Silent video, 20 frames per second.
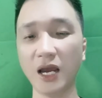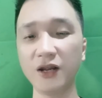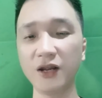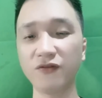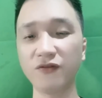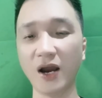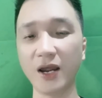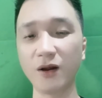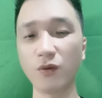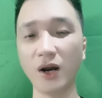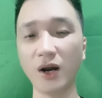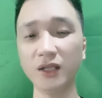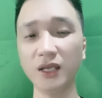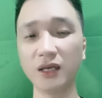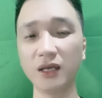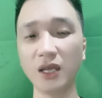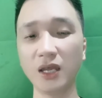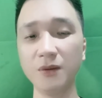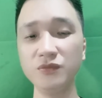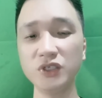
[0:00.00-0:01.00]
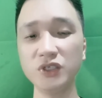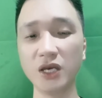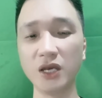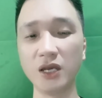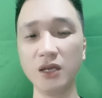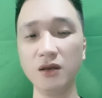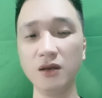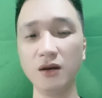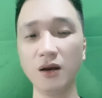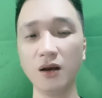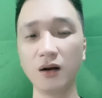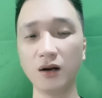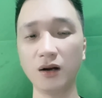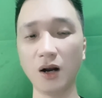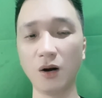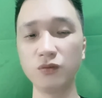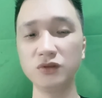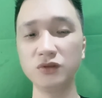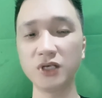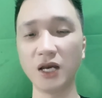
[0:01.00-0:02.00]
Tay phải hóa thành kiếm chỉ, khống